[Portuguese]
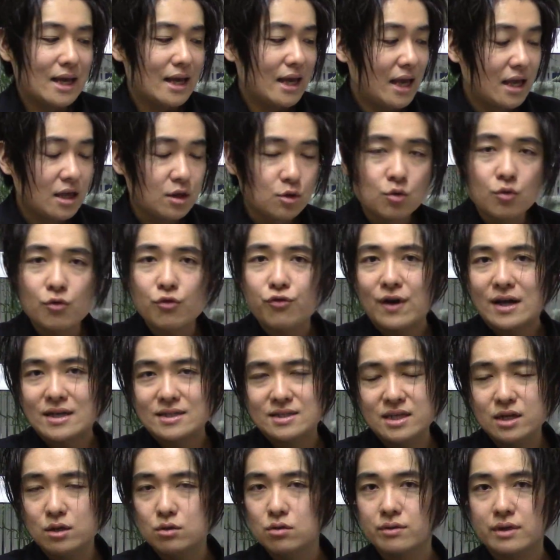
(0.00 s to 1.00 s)
em um
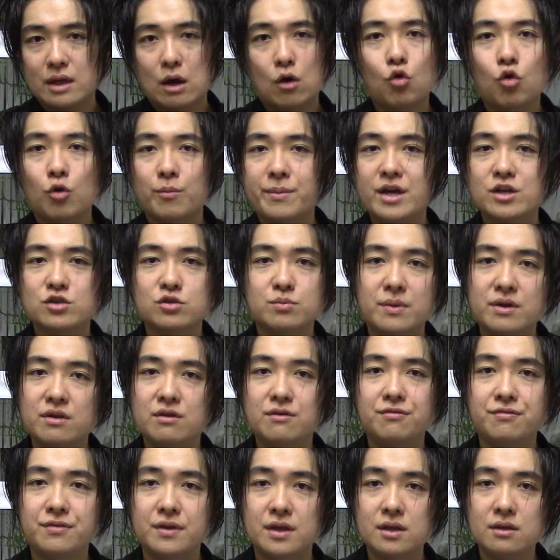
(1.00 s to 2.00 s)
fascículo está o começo,
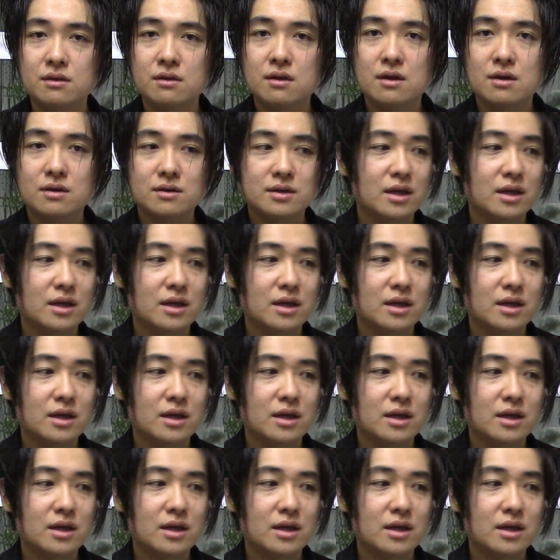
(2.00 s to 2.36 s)
meio e fim,